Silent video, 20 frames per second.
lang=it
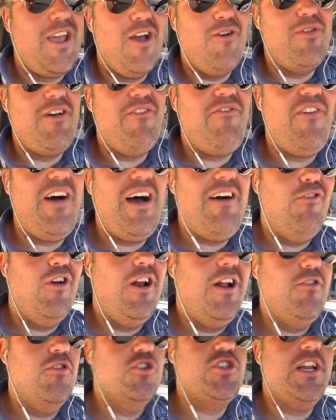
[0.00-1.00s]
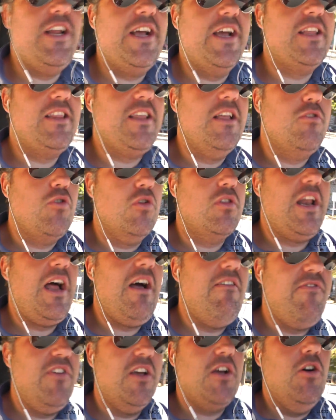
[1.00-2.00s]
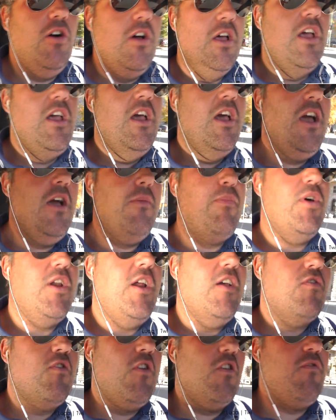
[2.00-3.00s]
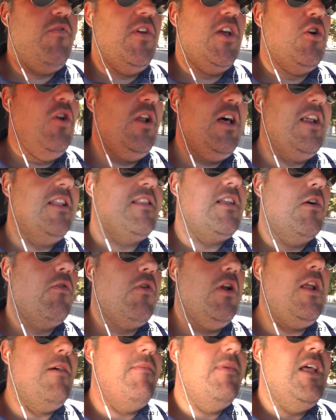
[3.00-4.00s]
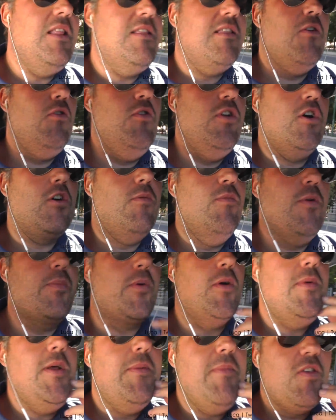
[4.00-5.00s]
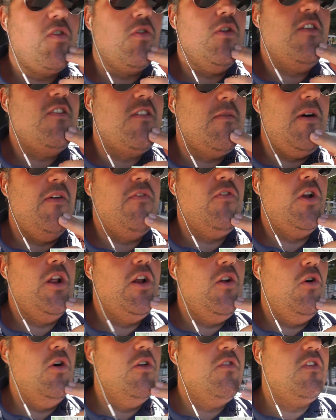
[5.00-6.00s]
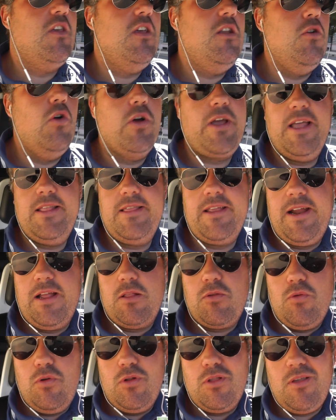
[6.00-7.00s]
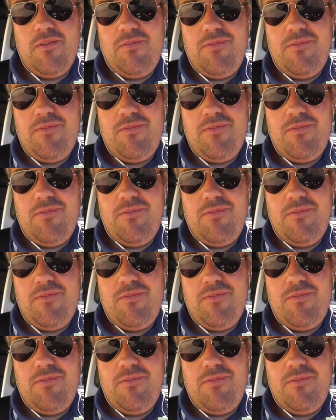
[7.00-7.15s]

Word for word: che è una favola, non c'è neanche tanto traffico e poi riesco a svicolare tranquillamente. L'unico mio problema sono i semafori rossi, non che Andrea tu non ti